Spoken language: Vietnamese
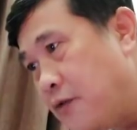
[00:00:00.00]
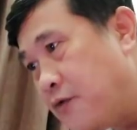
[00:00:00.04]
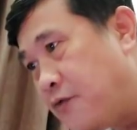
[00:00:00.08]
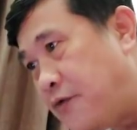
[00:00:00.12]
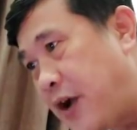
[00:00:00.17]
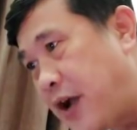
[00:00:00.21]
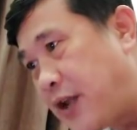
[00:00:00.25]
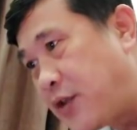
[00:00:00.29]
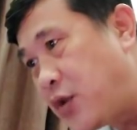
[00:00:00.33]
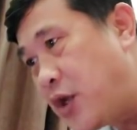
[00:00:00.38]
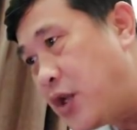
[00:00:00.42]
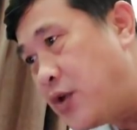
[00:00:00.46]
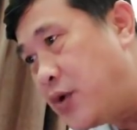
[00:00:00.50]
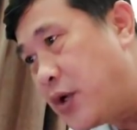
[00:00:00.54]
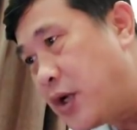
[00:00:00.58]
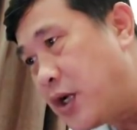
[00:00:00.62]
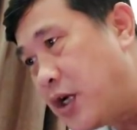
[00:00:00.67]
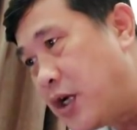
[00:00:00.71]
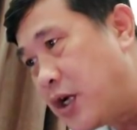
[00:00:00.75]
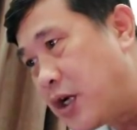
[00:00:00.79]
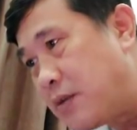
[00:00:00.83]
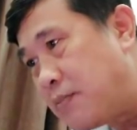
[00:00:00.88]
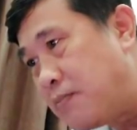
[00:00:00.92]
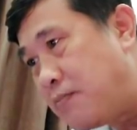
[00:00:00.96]
Phệ thiên
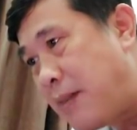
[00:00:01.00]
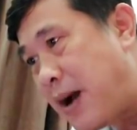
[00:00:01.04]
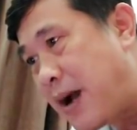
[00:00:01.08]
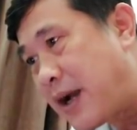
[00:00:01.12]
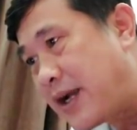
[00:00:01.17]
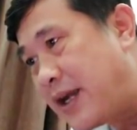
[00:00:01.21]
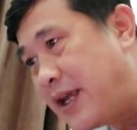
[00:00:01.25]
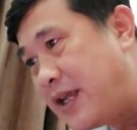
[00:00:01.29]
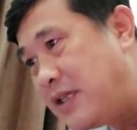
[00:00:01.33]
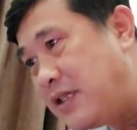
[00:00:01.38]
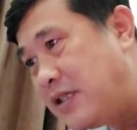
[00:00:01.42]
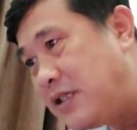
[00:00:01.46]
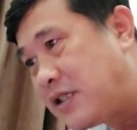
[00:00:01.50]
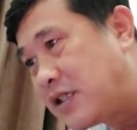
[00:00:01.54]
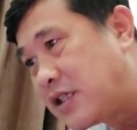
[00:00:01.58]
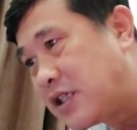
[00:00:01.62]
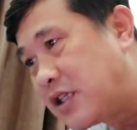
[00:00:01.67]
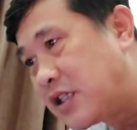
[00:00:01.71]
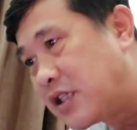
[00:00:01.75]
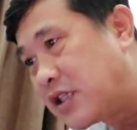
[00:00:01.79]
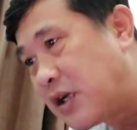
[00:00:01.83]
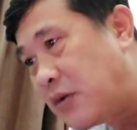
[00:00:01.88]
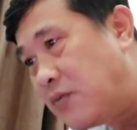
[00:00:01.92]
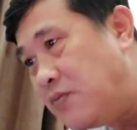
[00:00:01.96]
huyền lực mang đến
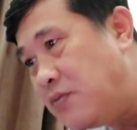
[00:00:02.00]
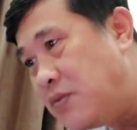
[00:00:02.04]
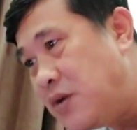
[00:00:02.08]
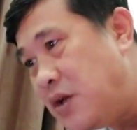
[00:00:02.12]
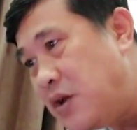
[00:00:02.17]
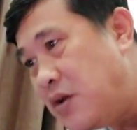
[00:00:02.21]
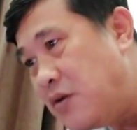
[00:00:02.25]
sự sống,